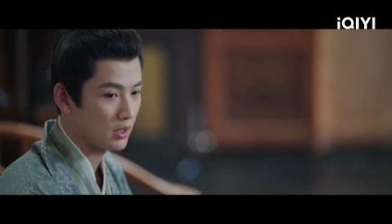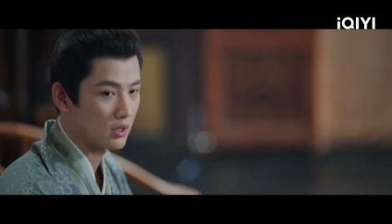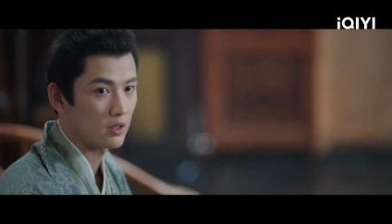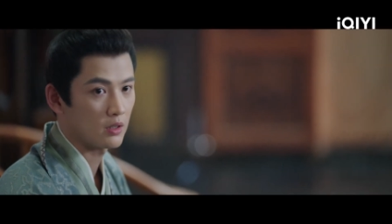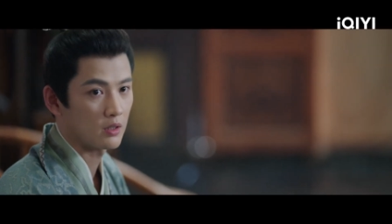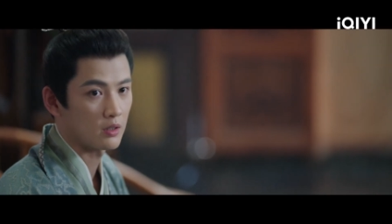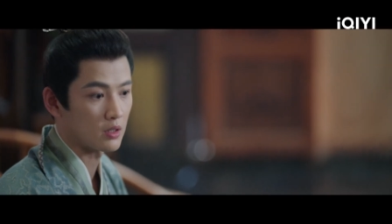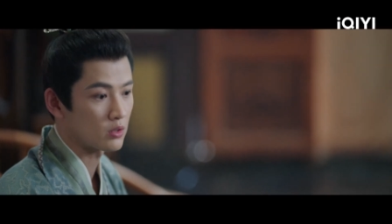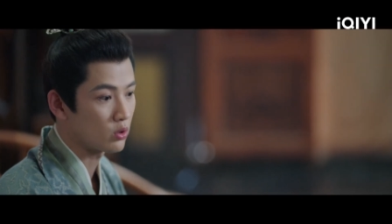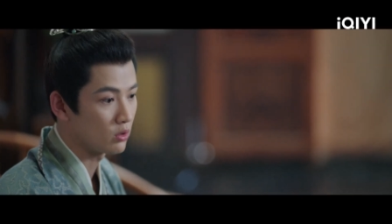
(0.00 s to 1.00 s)
เขาน่า
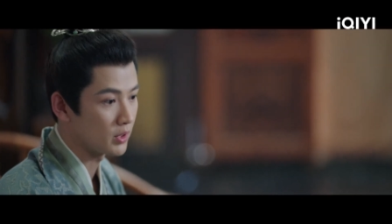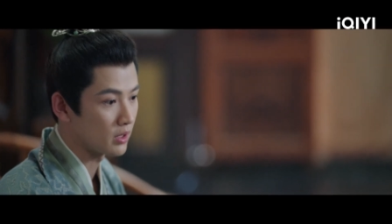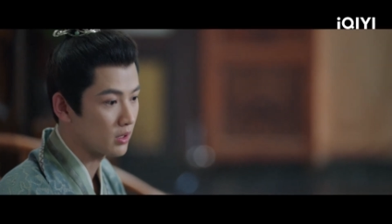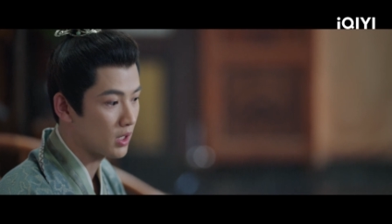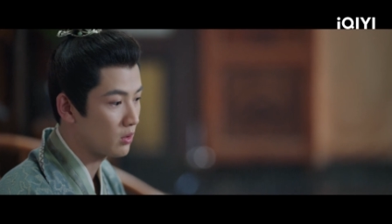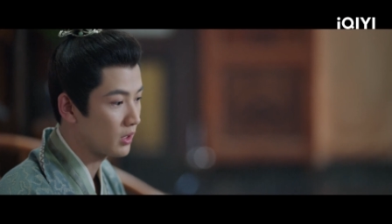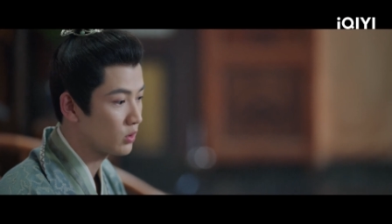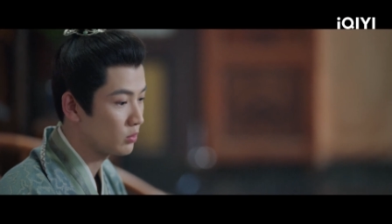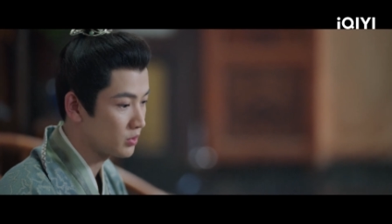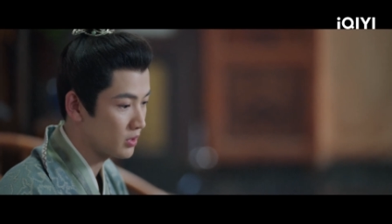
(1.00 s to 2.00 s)
ก็ฉลาดเห็นว่าพื้นเพ
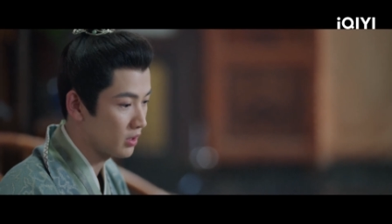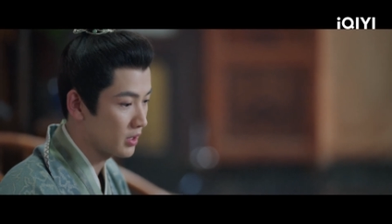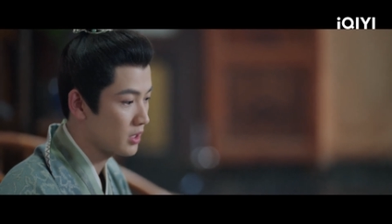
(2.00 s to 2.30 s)
ข้าไม่